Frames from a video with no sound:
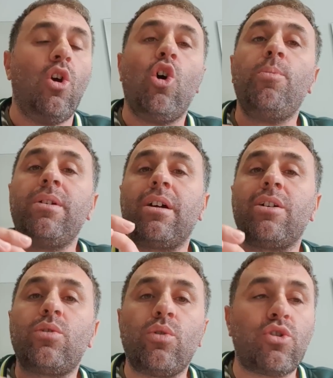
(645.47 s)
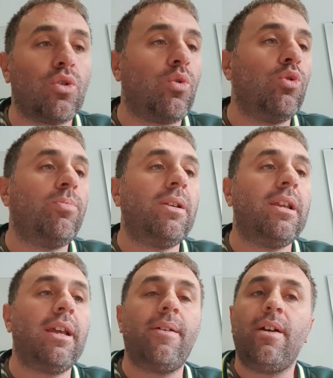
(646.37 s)
ou menaqdrouch nqoulou
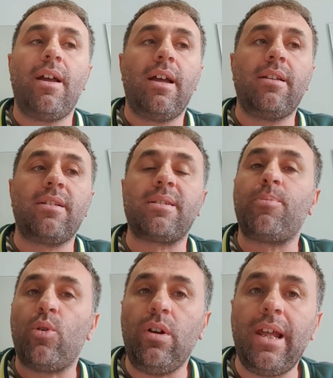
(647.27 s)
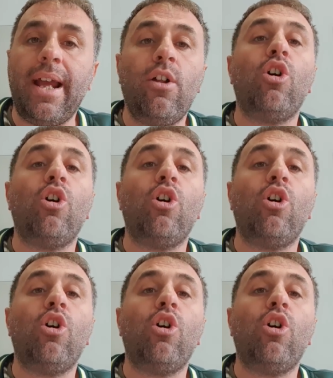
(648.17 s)
belli nṣabrou aleh